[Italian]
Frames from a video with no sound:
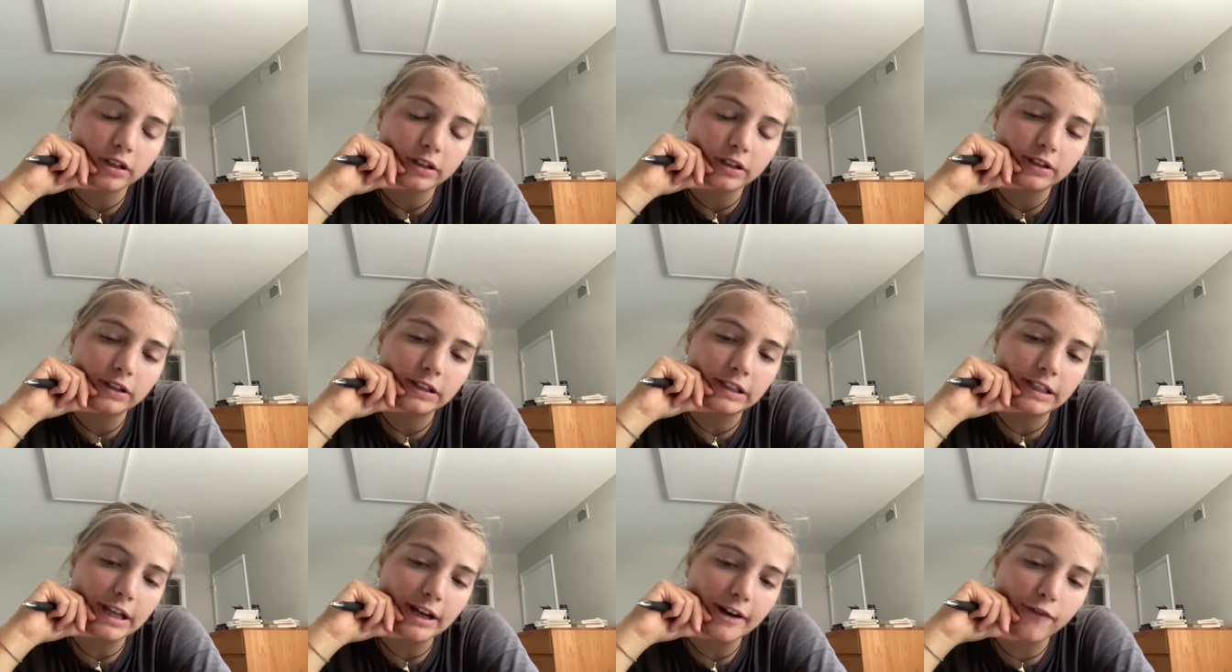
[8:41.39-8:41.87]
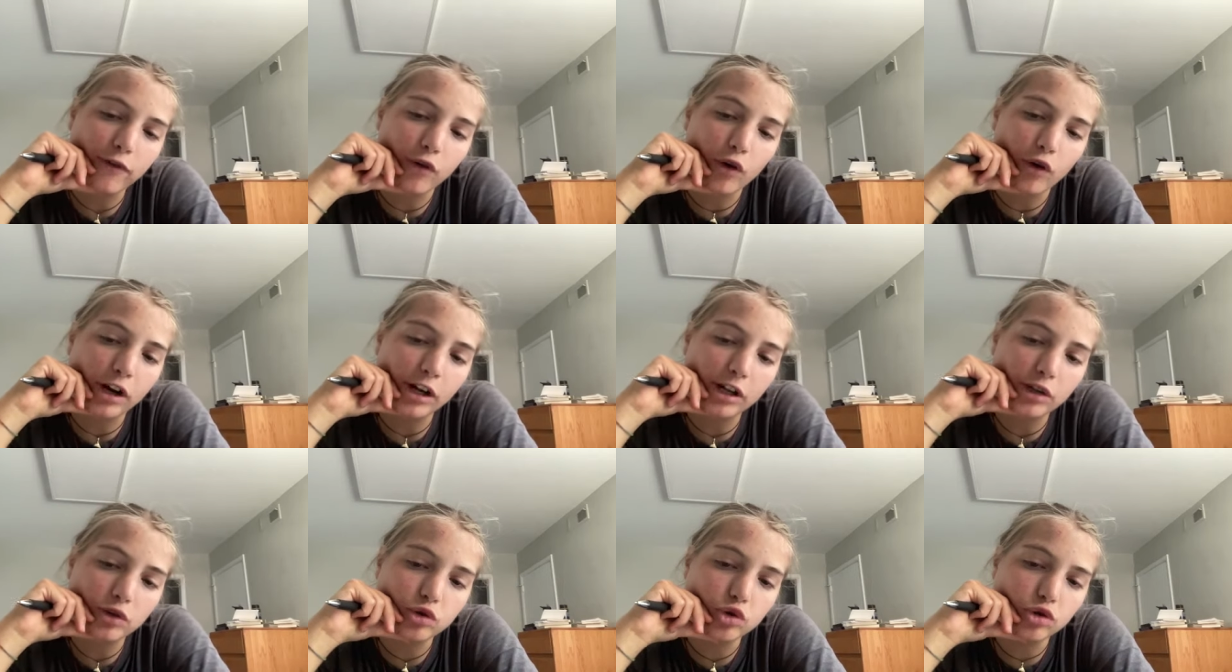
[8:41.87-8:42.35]
tira
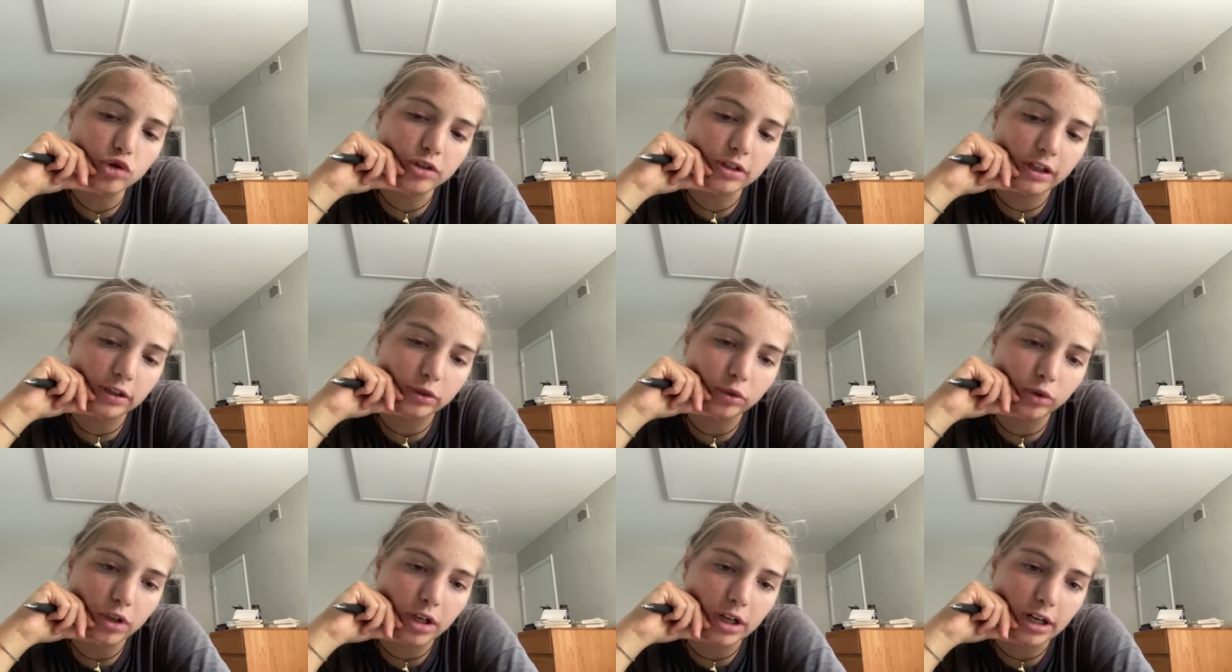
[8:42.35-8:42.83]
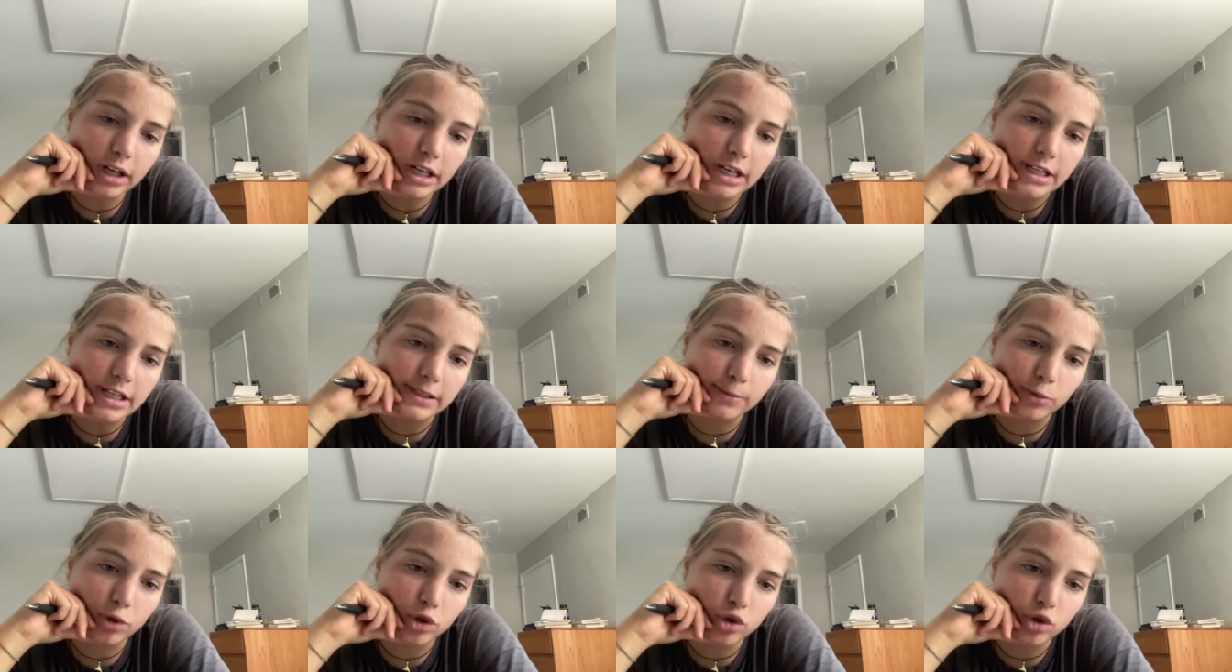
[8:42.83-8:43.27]
fuori il giusto naturalismo,